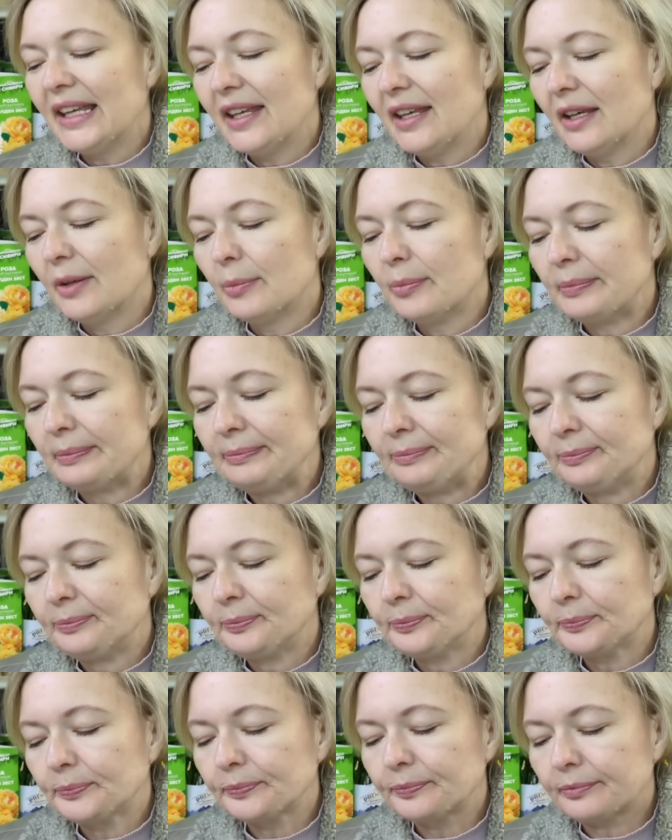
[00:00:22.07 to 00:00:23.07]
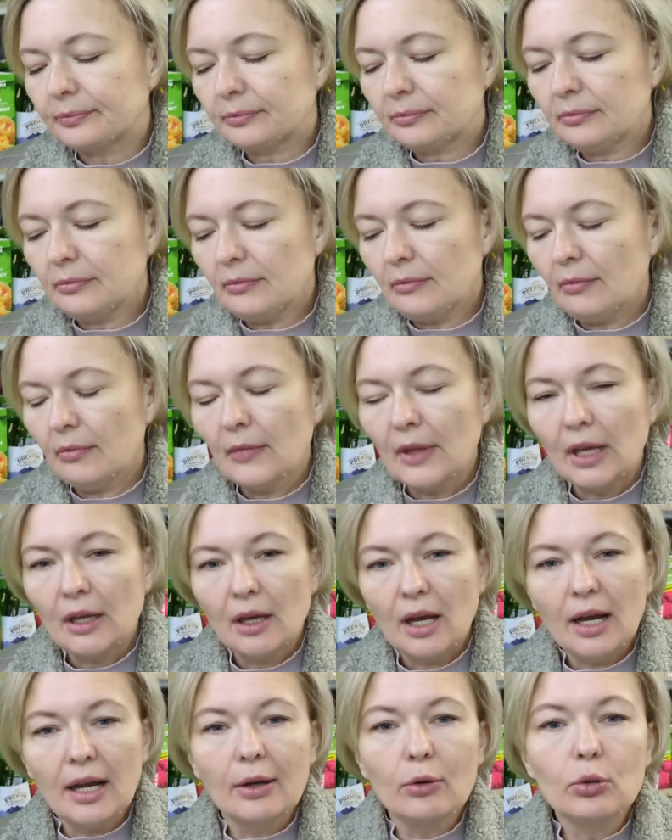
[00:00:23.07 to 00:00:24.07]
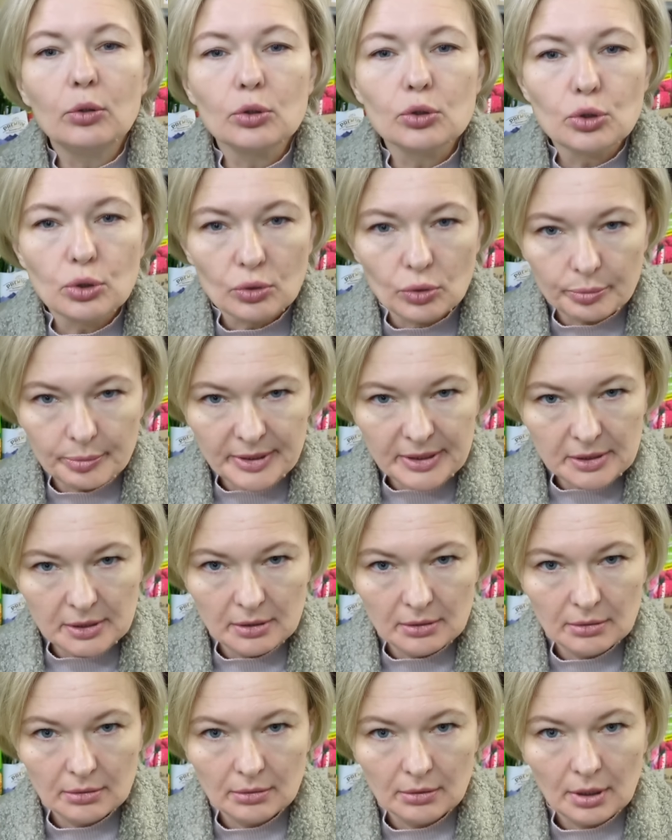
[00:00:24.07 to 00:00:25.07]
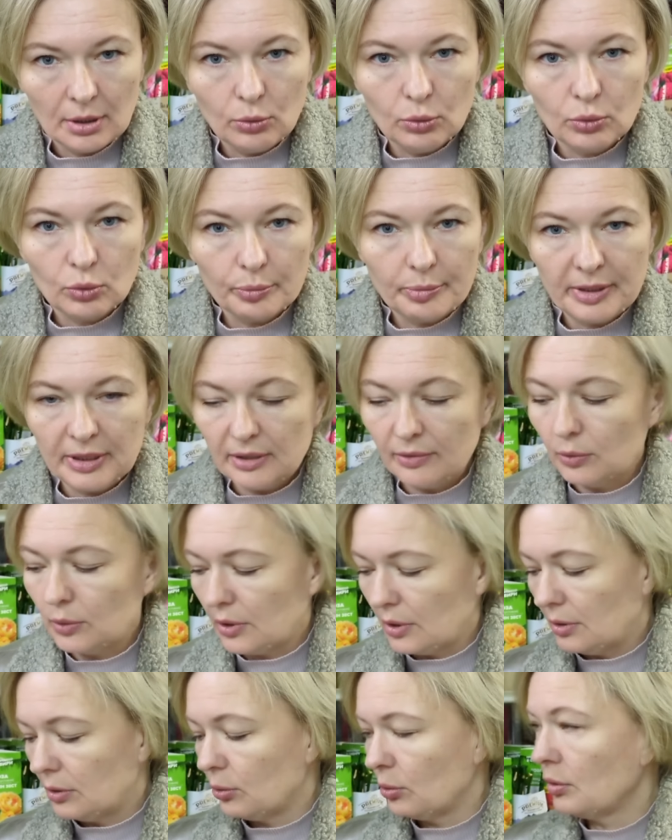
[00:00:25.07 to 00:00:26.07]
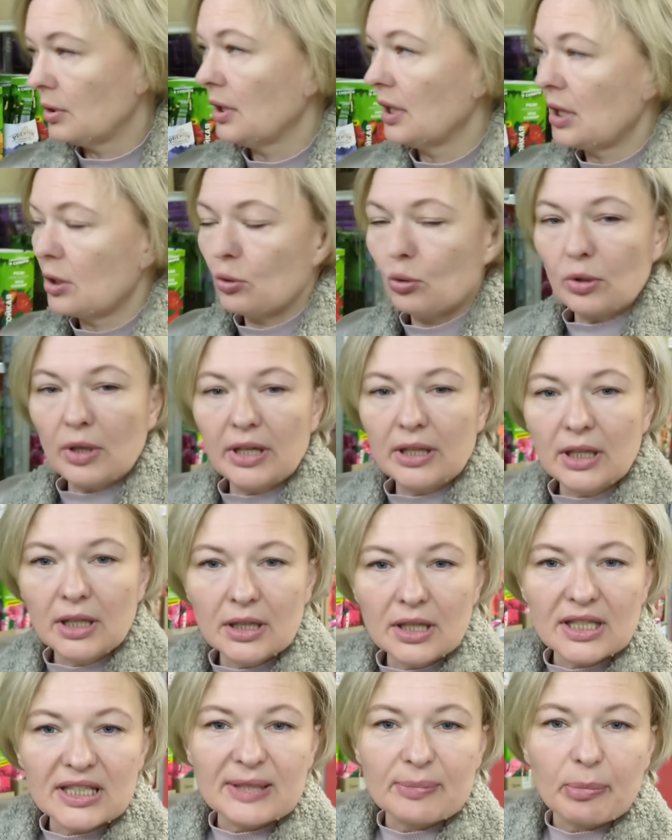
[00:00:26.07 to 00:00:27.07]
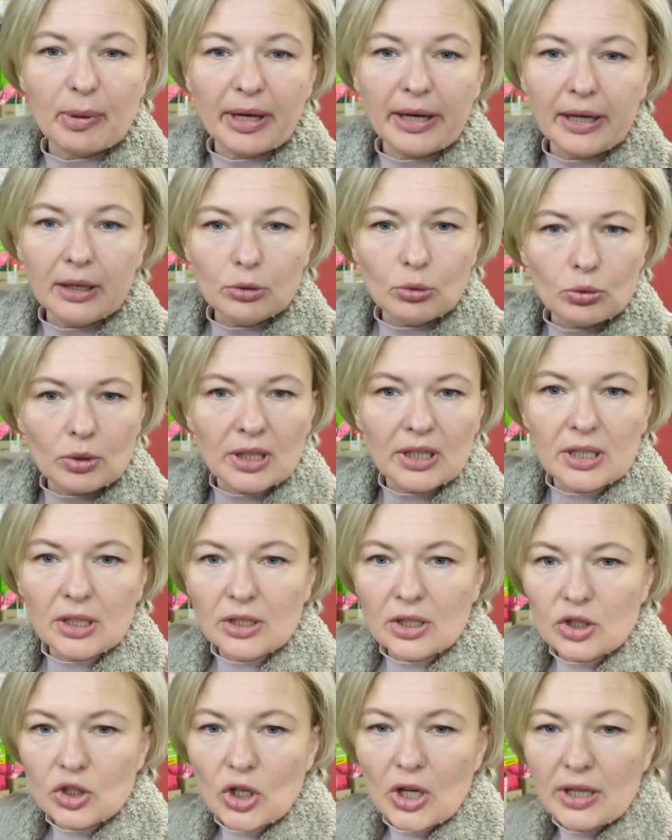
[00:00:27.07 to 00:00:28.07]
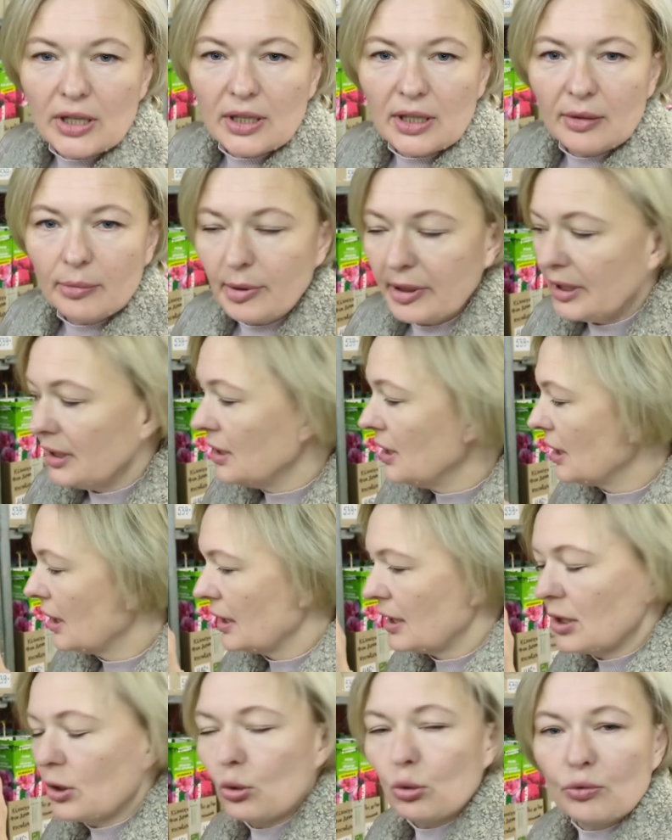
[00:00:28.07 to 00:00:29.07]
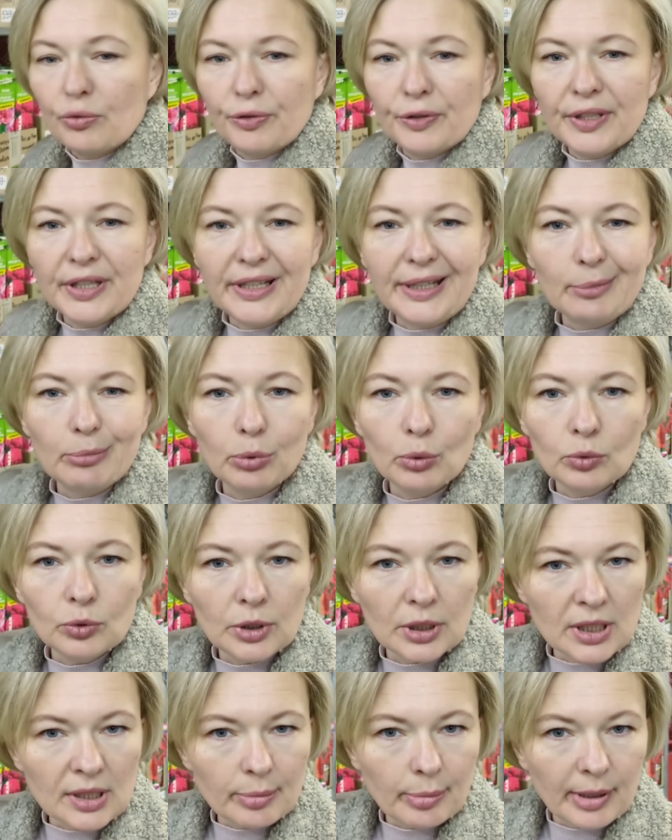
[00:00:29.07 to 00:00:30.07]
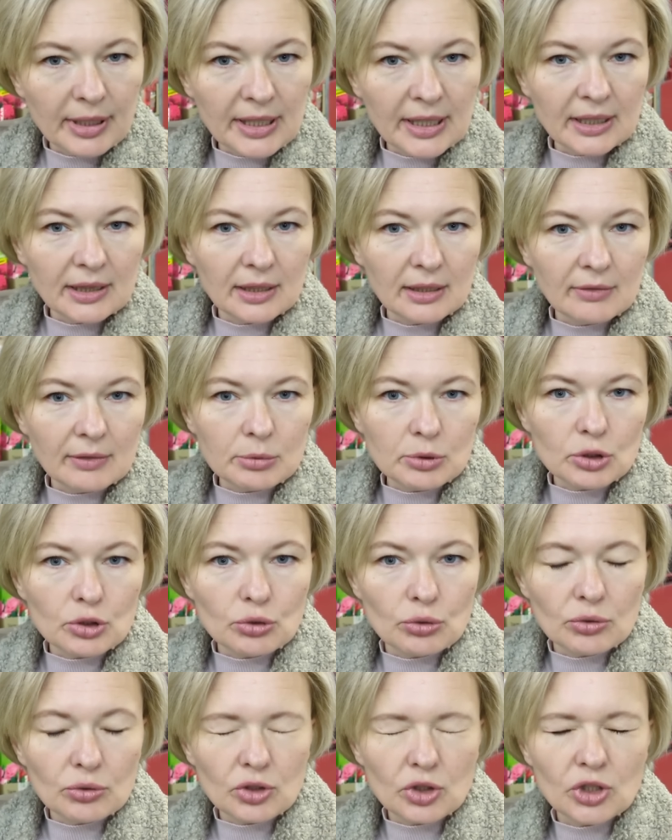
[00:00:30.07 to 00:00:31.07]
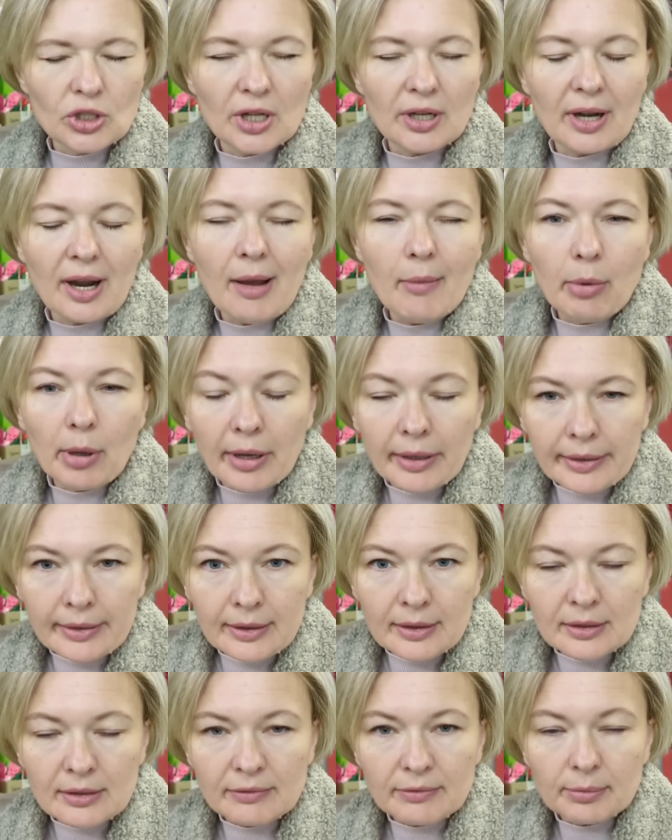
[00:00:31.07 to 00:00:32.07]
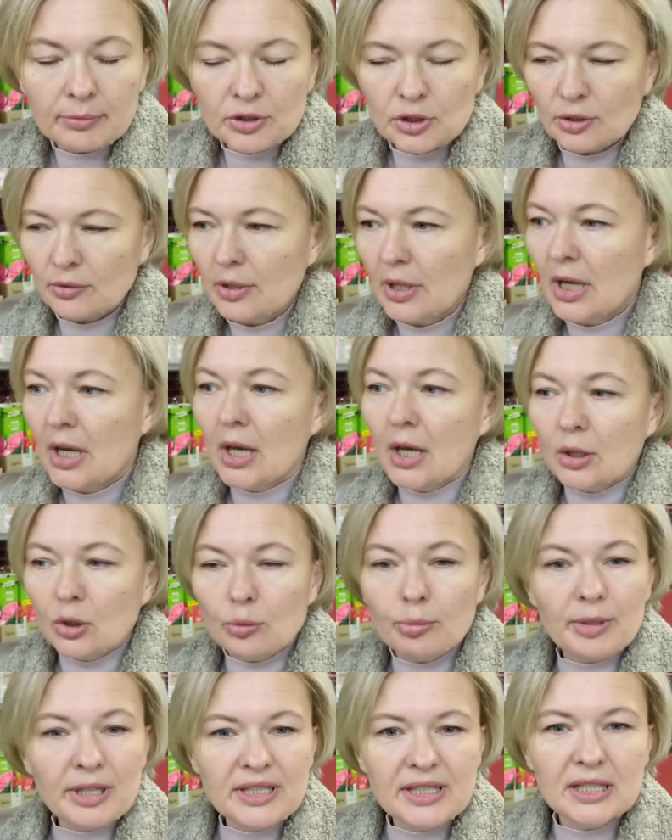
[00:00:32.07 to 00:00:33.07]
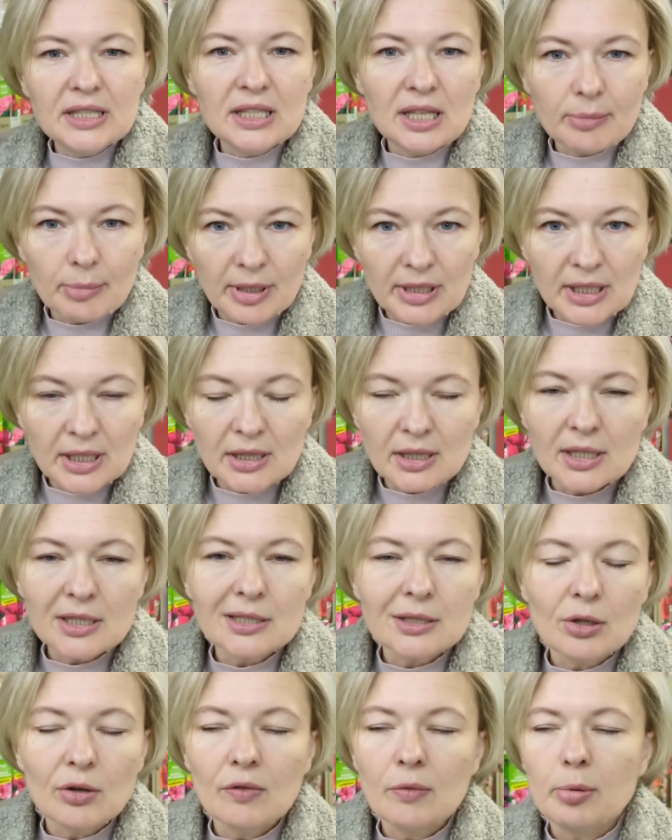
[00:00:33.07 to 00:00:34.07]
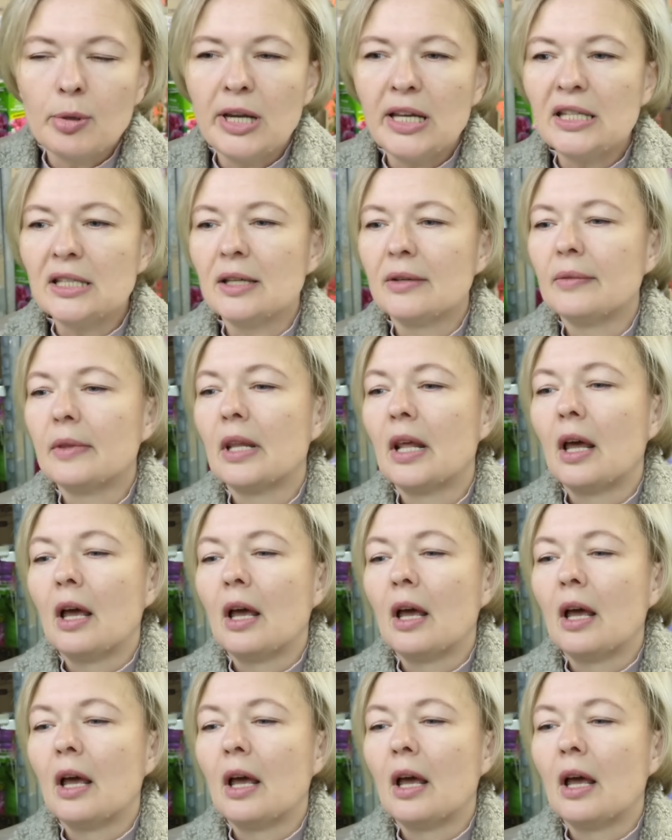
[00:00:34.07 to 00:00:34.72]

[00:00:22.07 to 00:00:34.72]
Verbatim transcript: И а какую розу купить? какую купить-то вот их тут, они тут какие-то спреи, тут какие-то чайно-гибридные, какие-то тут флорибунды непонятные вообще, что это шарабы какие-то вообще, ну, плетистые, понятно, от слова плеть.